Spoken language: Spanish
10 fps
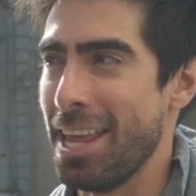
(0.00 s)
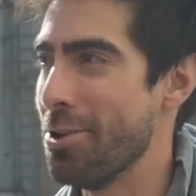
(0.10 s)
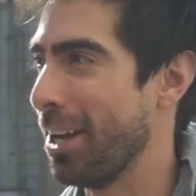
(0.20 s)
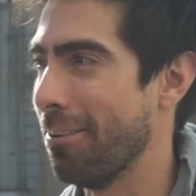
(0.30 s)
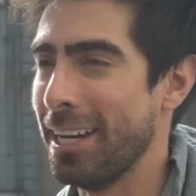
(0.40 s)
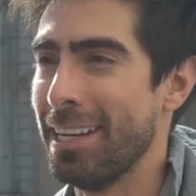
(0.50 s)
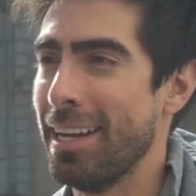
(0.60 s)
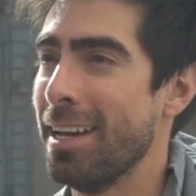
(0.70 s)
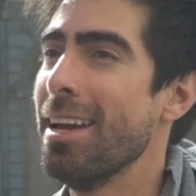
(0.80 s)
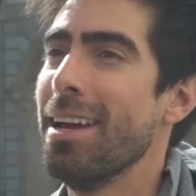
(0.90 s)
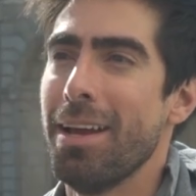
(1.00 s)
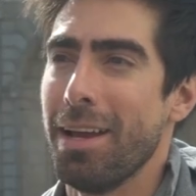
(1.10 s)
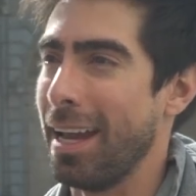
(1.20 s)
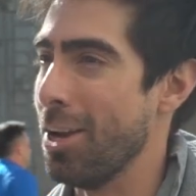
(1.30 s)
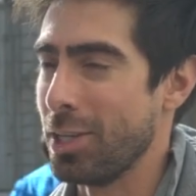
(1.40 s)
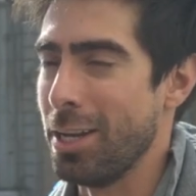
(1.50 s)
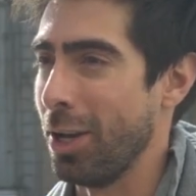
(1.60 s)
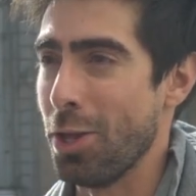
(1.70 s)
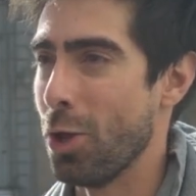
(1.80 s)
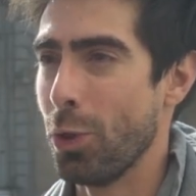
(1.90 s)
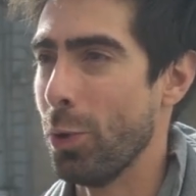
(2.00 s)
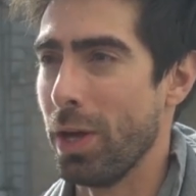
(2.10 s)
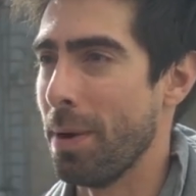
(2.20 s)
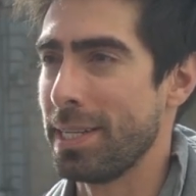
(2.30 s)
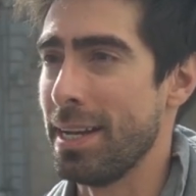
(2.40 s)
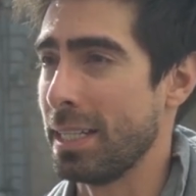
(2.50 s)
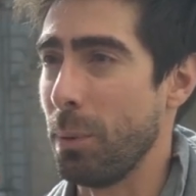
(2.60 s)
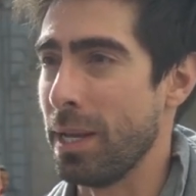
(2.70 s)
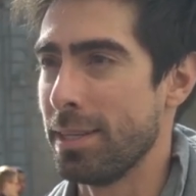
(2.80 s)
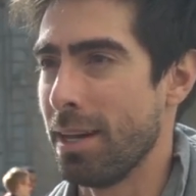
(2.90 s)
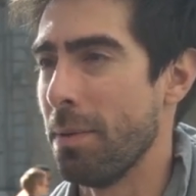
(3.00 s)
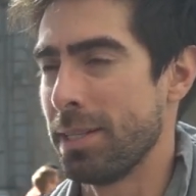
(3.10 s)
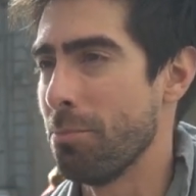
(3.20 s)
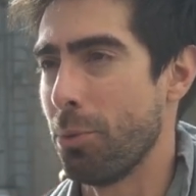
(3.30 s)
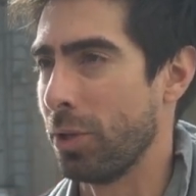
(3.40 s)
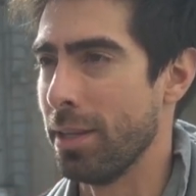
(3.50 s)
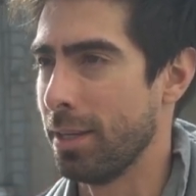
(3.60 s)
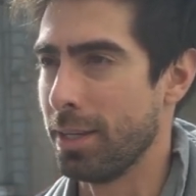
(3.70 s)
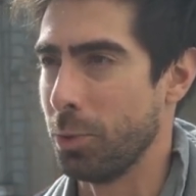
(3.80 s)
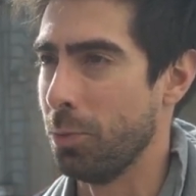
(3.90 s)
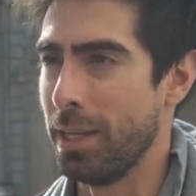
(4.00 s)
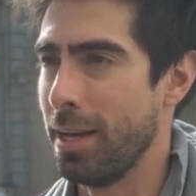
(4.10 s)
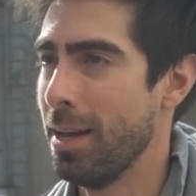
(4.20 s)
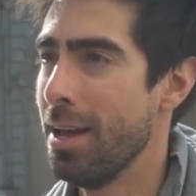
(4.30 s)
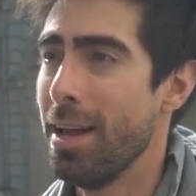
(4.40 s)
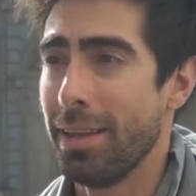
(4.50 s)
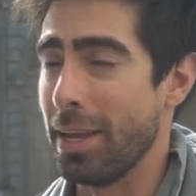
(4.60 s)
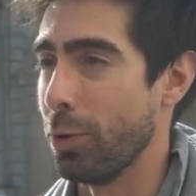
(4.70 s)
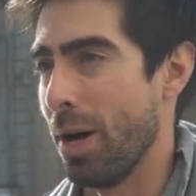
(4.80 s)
año que viene, que no, que no lo dude. Va a ser la experiencia más importante de su vida, tanto